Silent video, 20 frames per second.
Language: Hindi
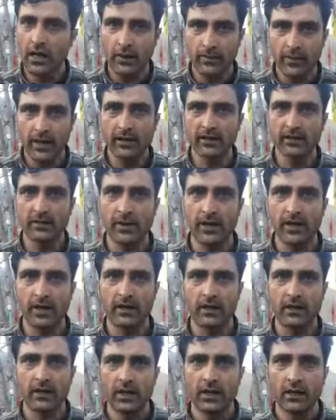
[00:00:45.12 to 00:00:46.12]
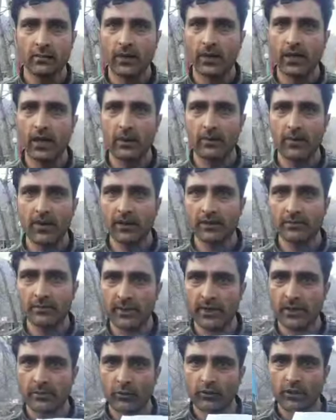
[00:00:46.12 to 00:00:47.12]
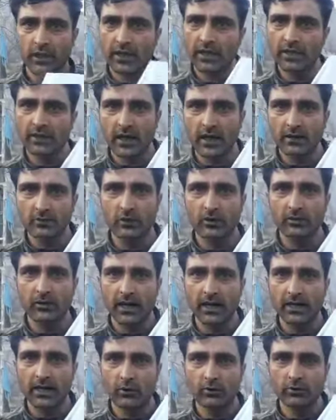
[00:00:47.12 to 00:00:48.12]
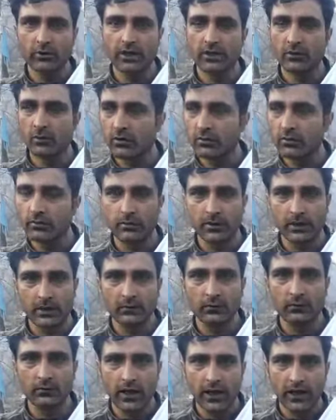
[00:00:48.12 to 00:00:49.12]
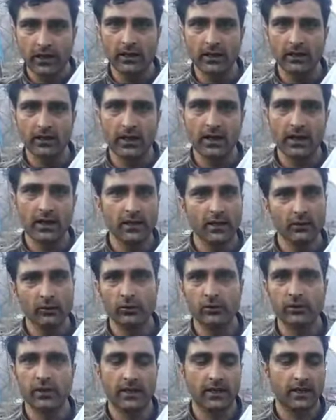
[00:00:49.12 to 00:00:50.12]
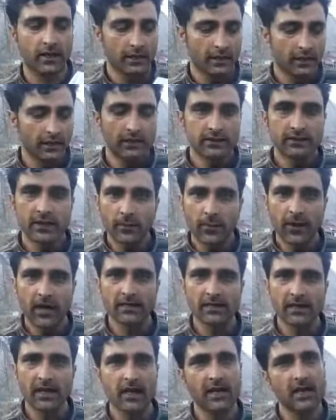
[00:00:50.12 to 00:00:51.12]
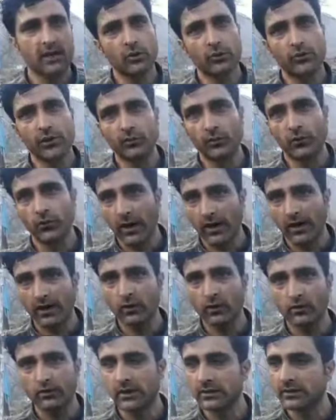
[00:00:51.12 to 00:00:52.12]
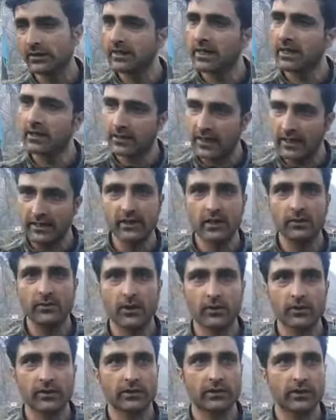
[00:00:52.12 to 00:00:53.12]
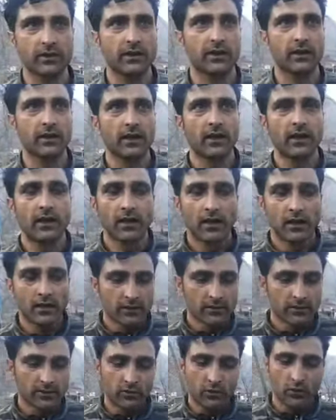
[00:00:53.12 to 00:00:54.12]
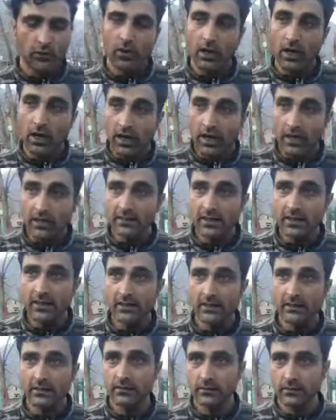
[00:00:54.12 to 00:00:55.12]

अभियांश में है मतलब अभियांश मतलब होता है कि तातुल में है ना उसकी कोई मतलब वैलिडिटी है ना कुछ है जब फैसला आएगा तो फिर वो वैलिड हो सकती है या कैंसिल भी हो सकती है तो आज के